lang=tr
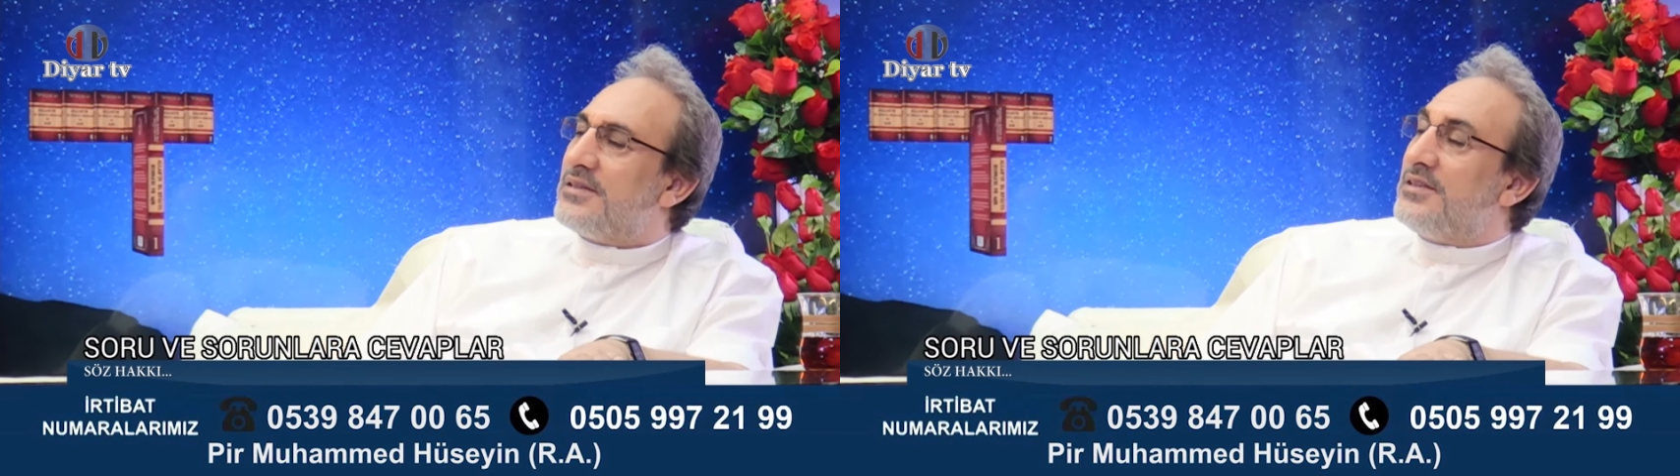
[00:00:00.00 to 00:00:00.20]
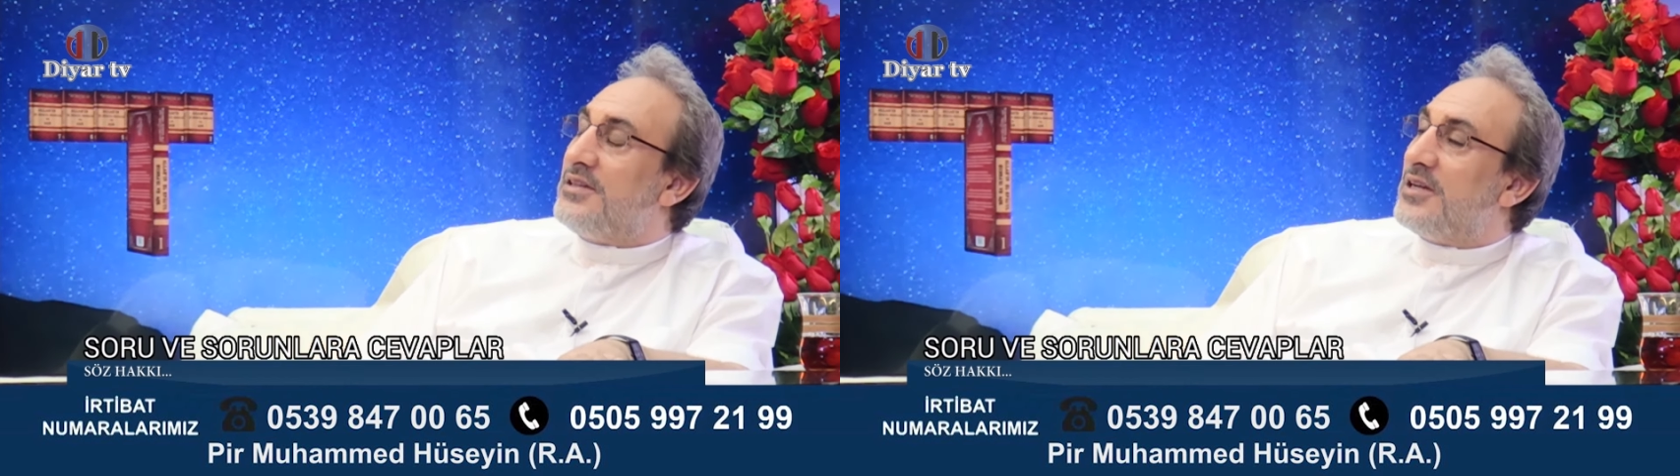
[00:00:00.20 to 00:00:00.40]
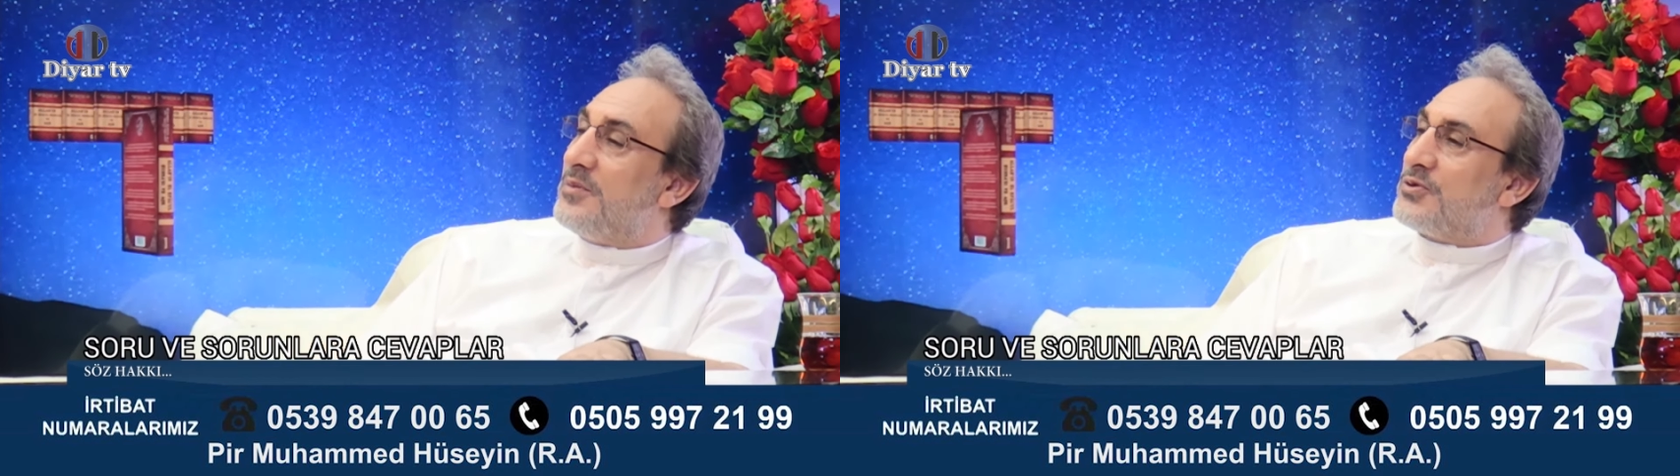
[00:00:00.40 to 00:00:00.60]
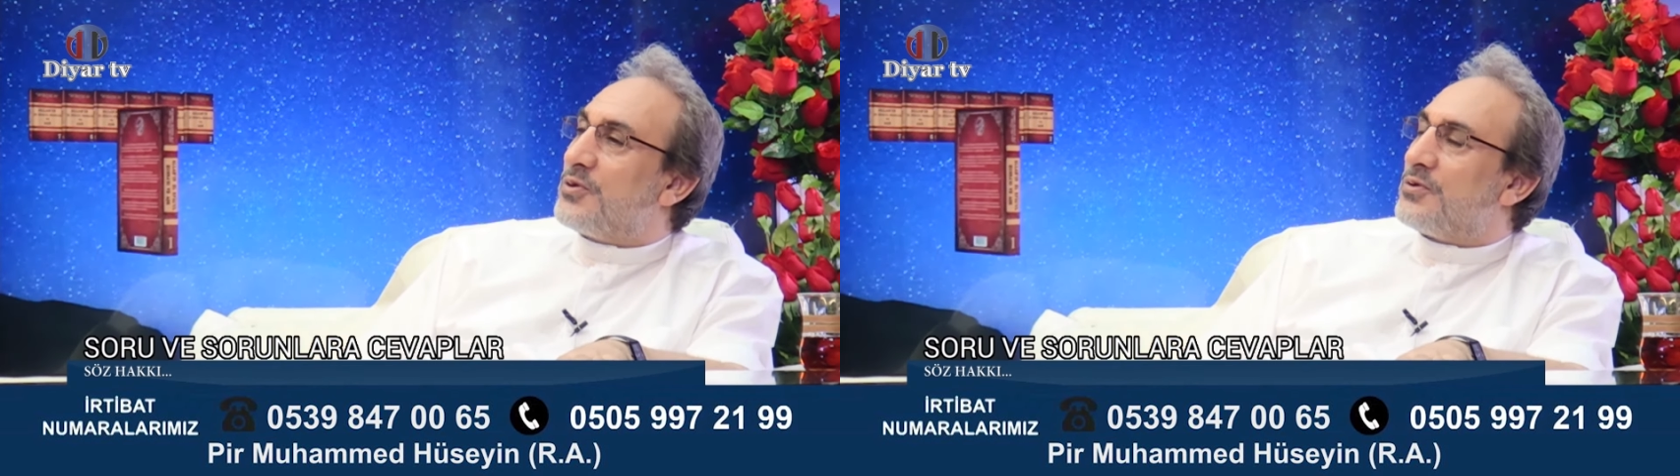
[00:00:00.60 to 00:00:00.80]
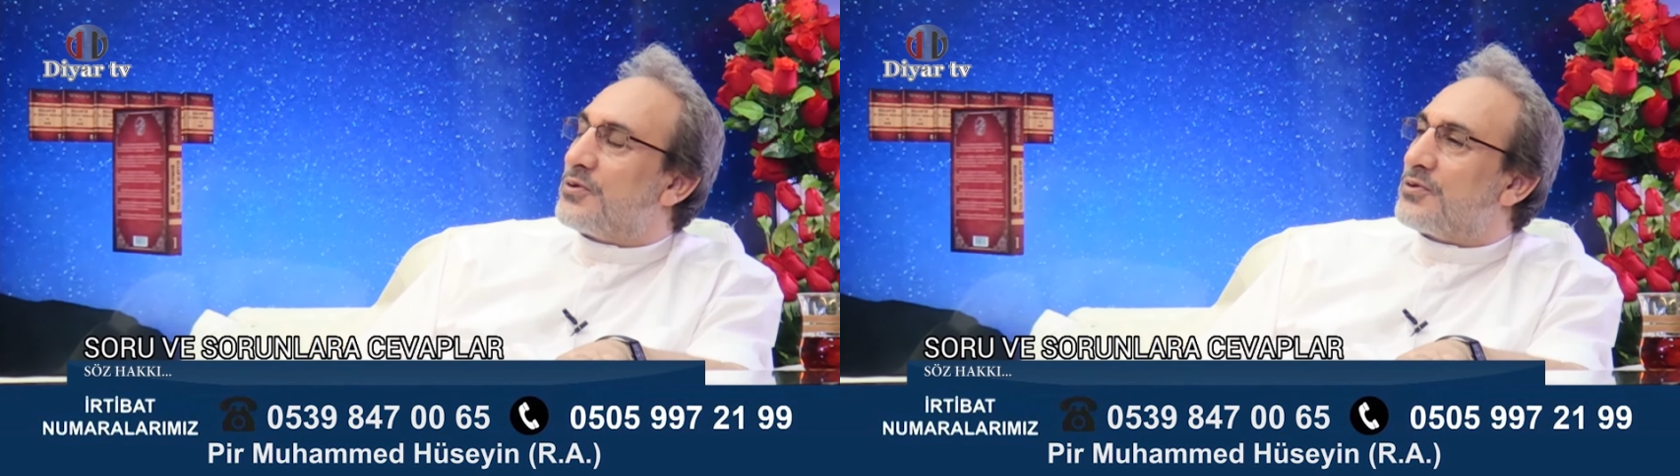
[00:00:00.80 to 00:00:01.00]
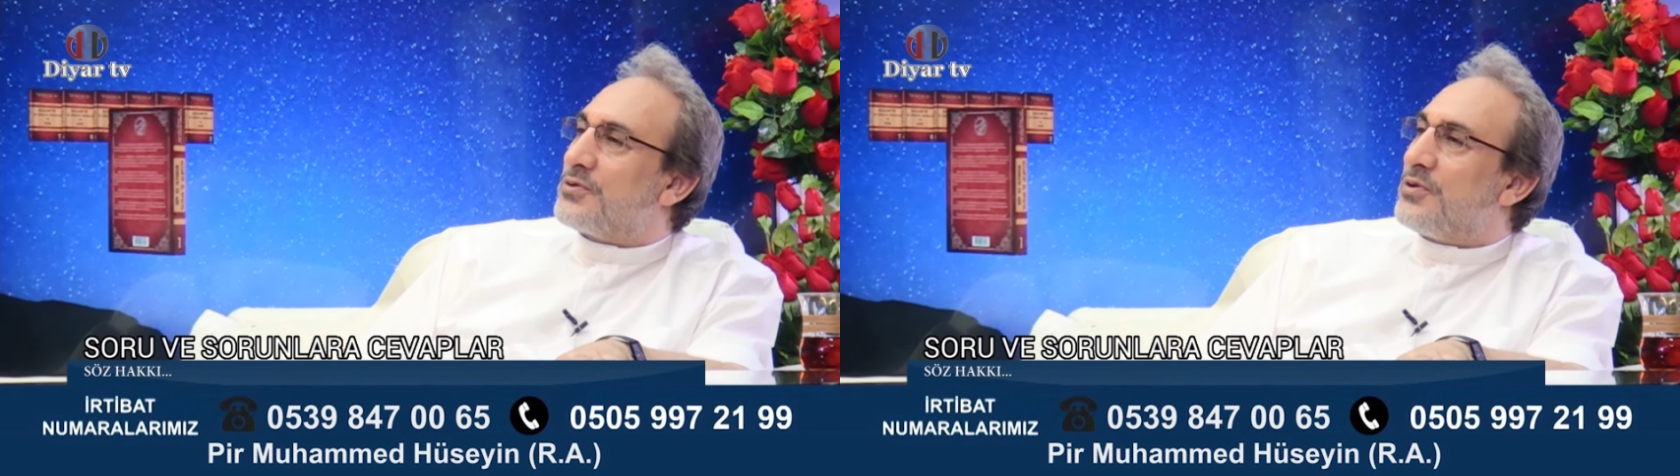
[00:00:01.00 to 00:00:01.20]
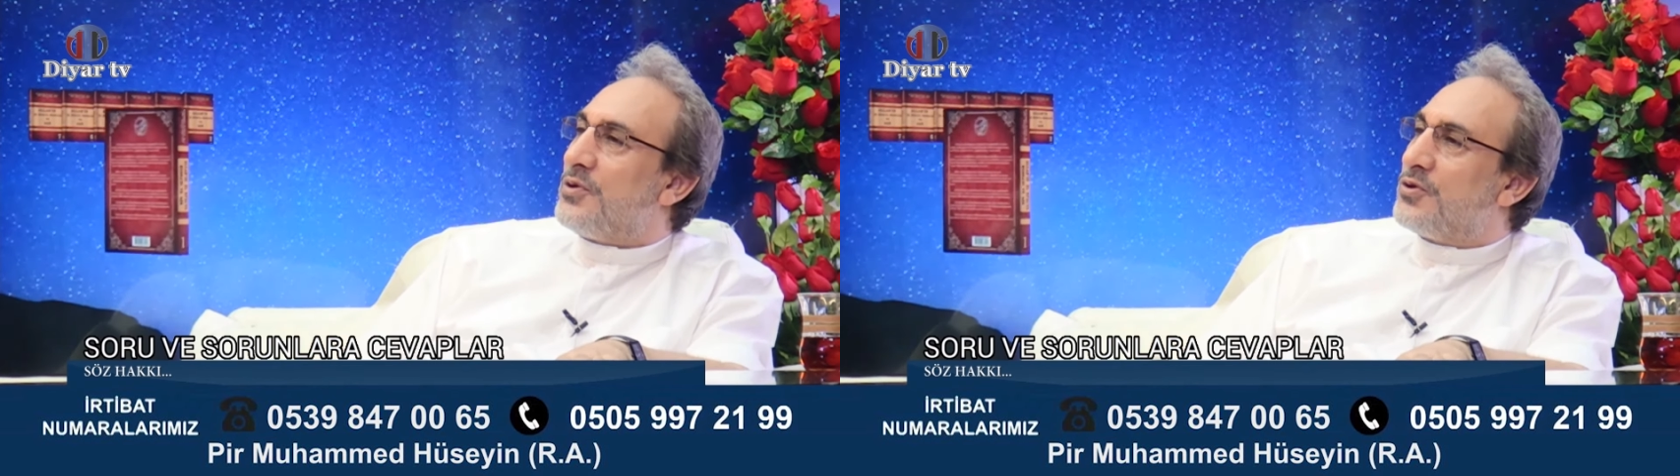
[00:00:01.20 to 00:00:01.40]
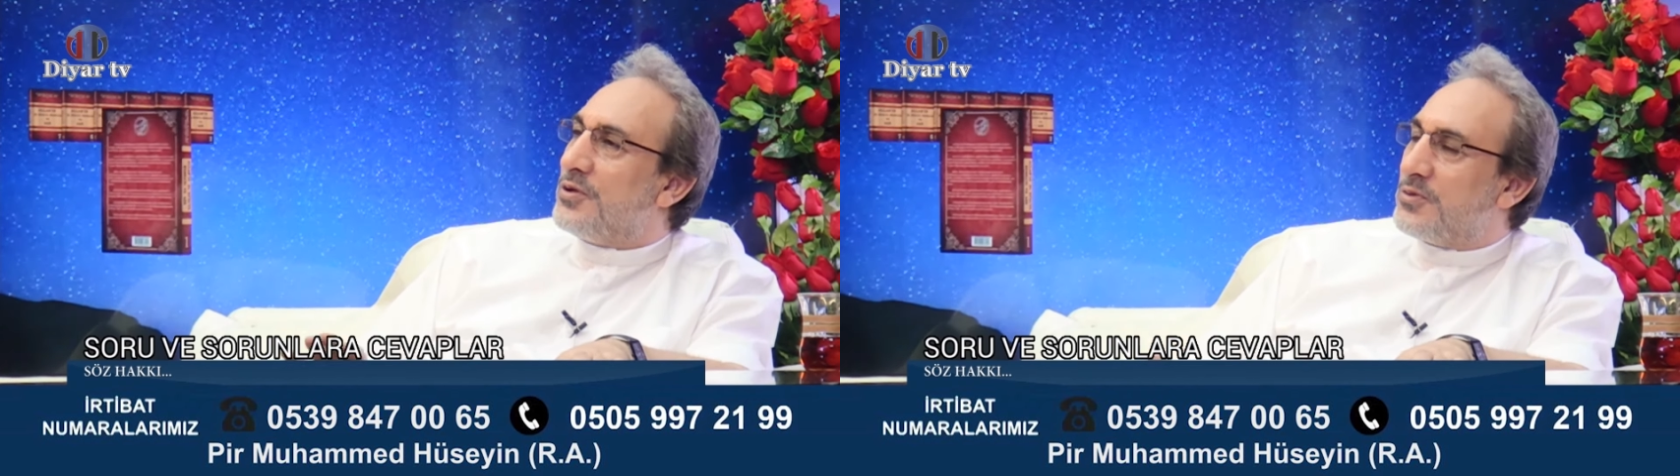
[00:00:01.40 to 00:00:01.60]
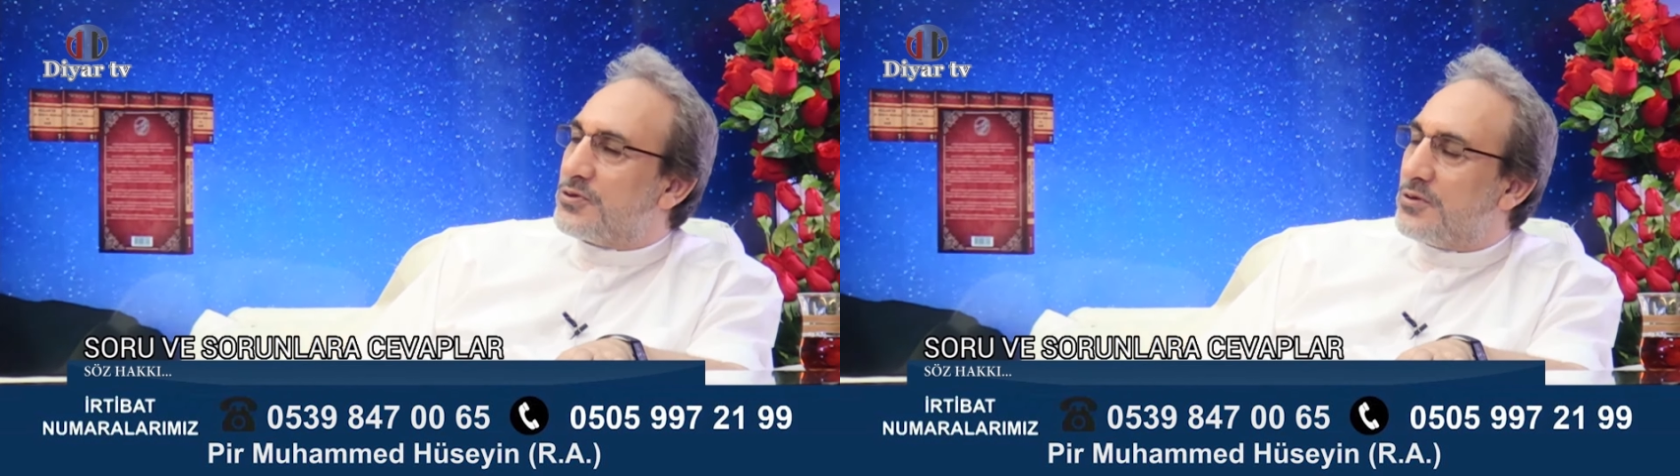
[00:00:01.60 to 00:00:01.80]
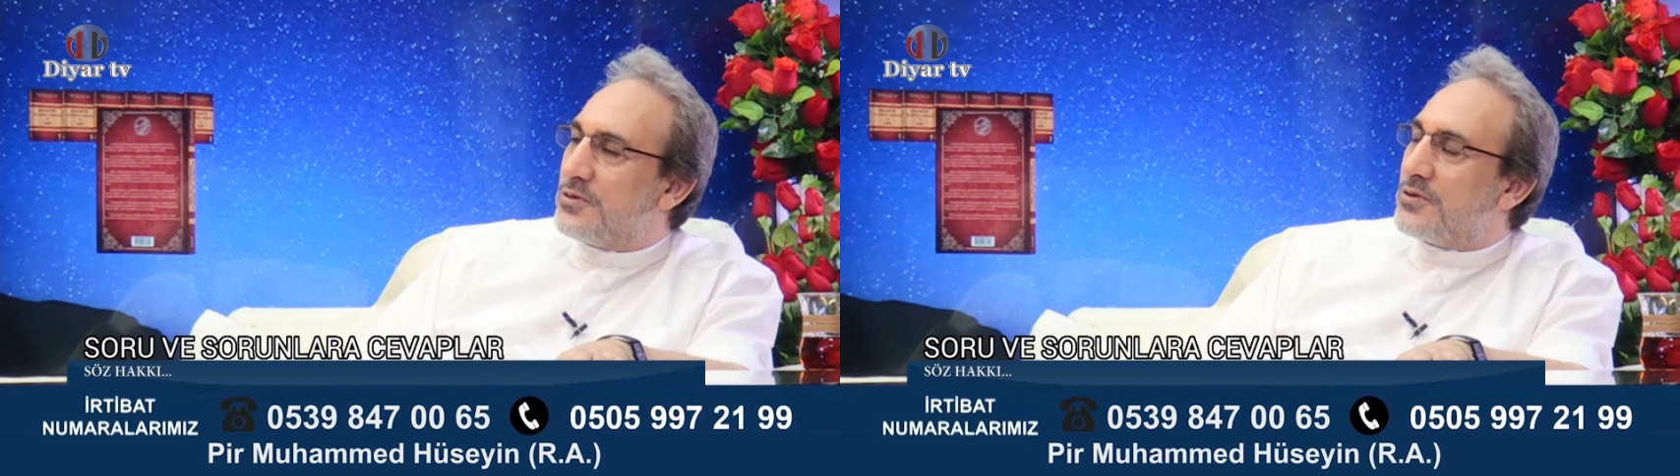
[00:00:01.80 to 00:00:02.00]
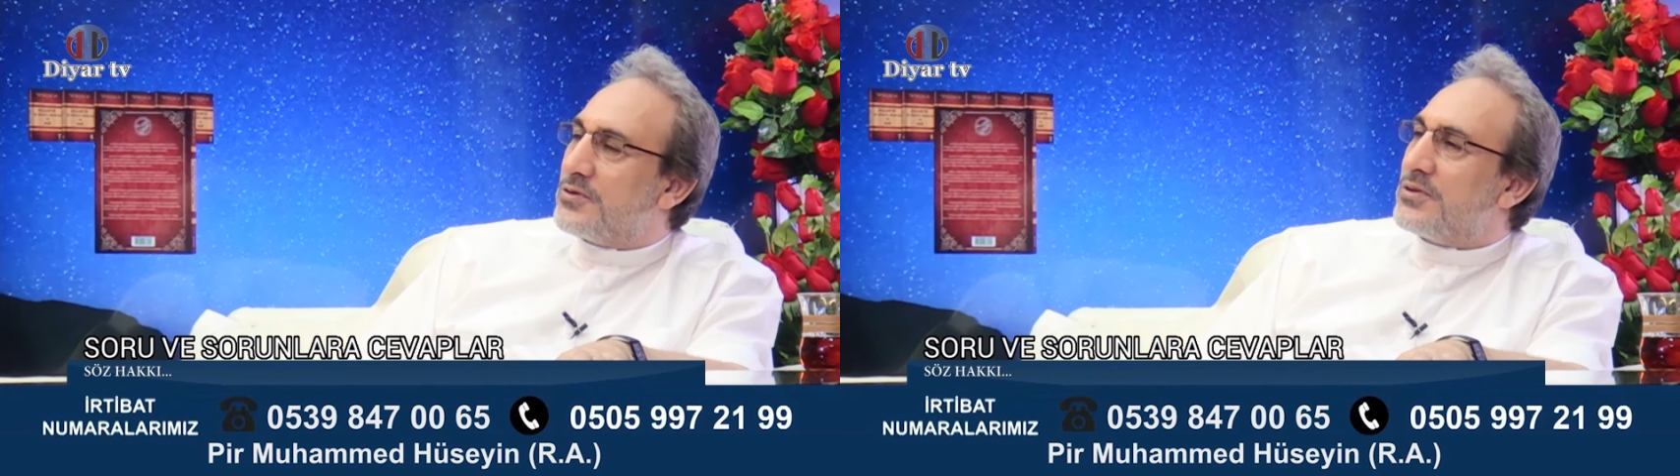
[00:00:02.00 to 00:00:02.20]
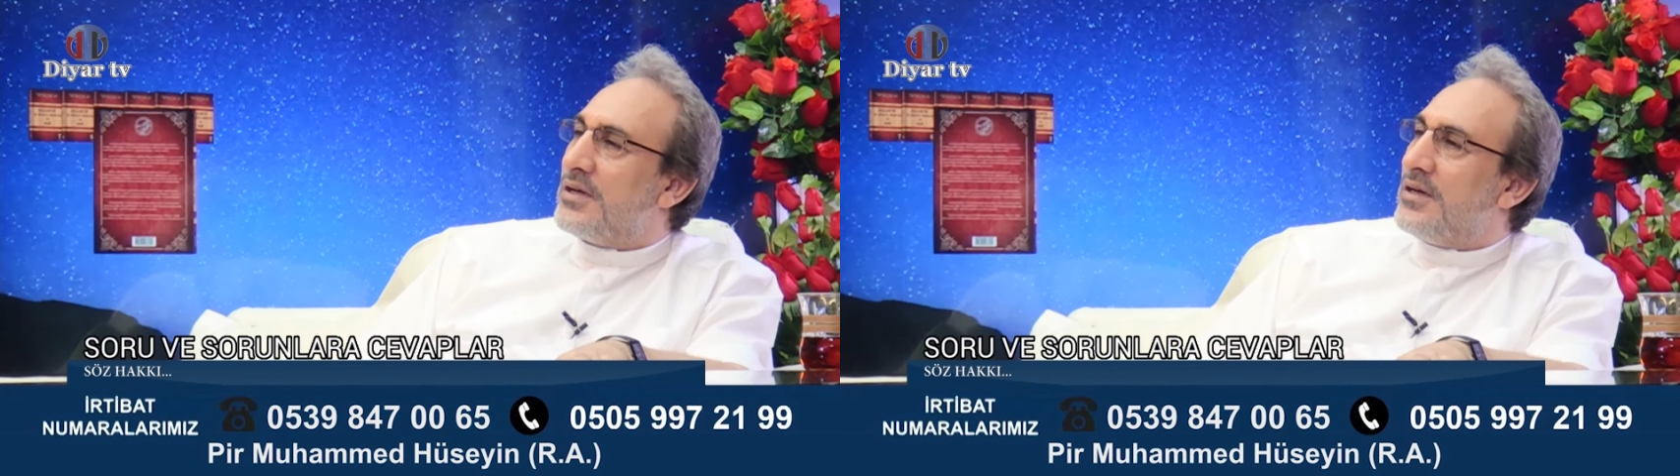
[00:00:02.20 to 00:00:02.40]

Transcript: dinlemiş oluruz, okumuş oluruz,